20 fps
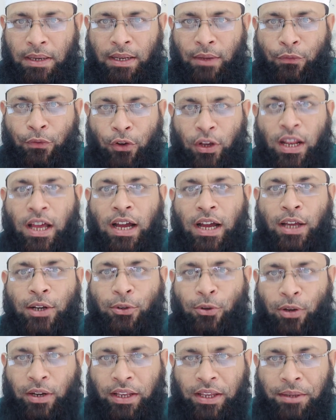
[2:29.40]
মানে
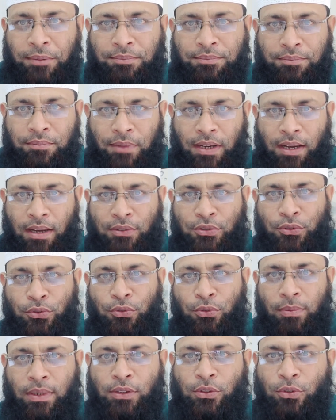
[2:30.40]
ফলাহার করে বা
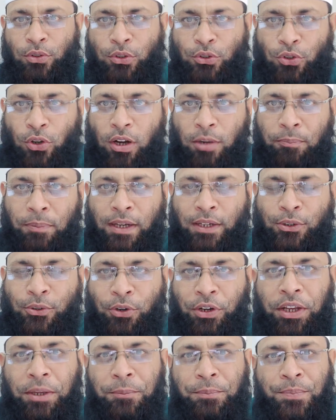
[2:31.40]
শুধুমাত্র জল পান
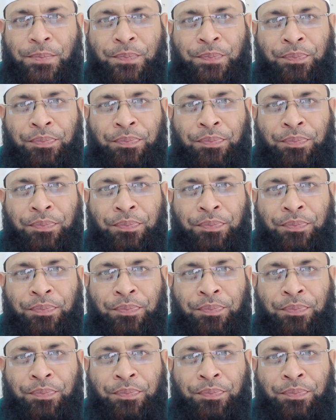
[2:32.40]
করে